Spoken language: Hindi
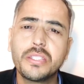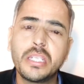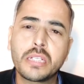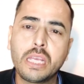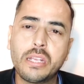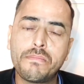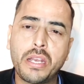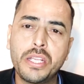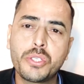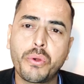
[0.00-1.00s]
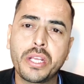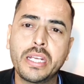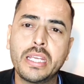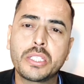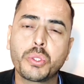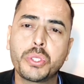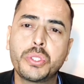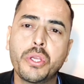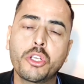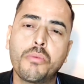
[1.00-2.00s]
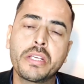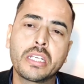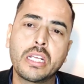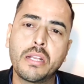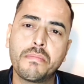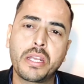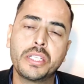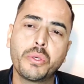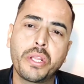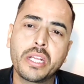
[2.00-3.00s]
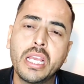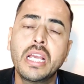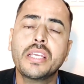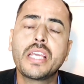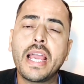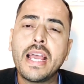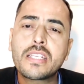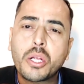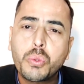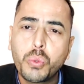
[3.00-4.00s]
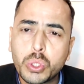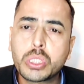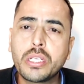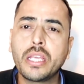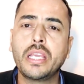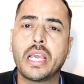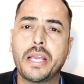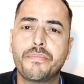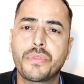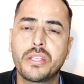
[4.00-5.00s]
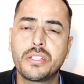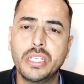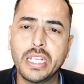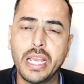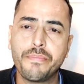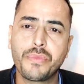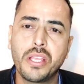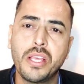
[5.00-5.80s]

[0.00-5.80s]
ये के नंबर नहीं जोड़े गए सोशियो इकोनॉमिक के नंबर नहीं जोड़े गए ये ऐसा कुछ नहीं है ठीक है